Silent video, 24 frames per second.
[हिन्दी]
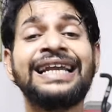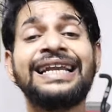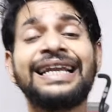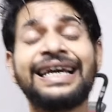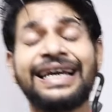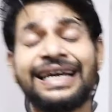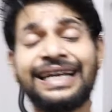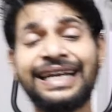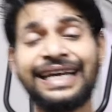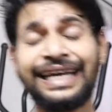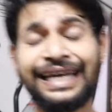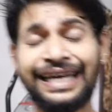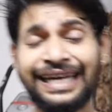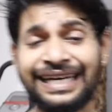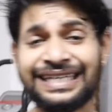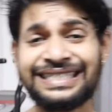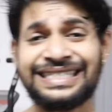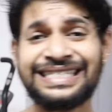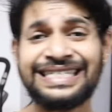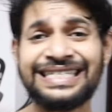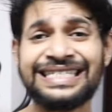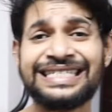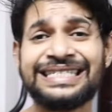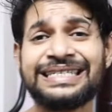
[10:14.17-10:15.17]
लेकिन
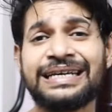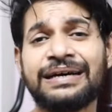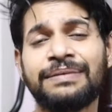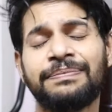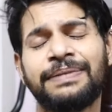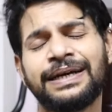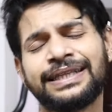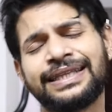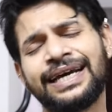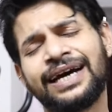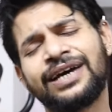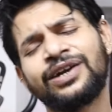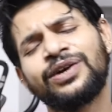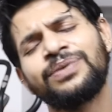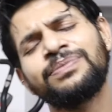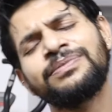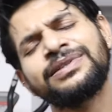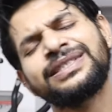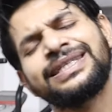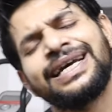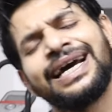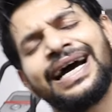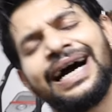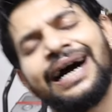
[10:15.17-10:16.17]
एक चीज़ बता रहा हूँ
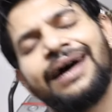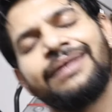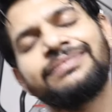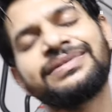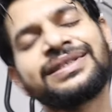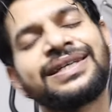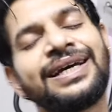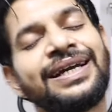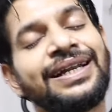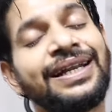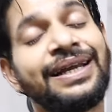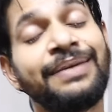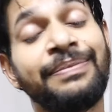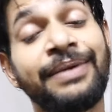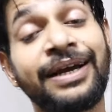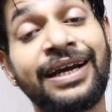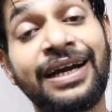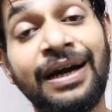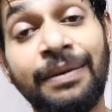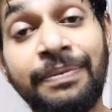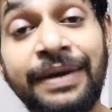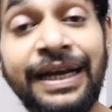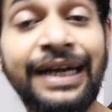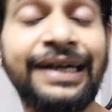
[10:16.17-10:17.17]
मुझे आर्म्स करने में
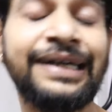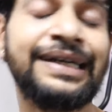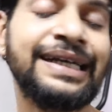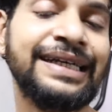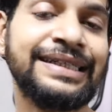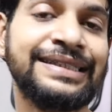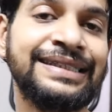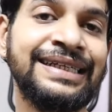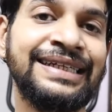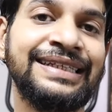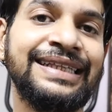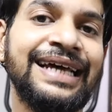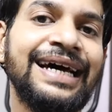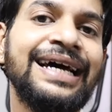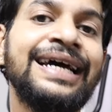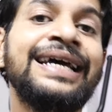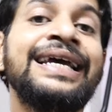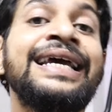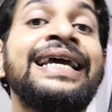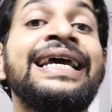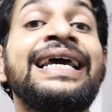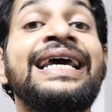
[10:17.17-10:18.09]
कभी इंटरेस्ट नहीं था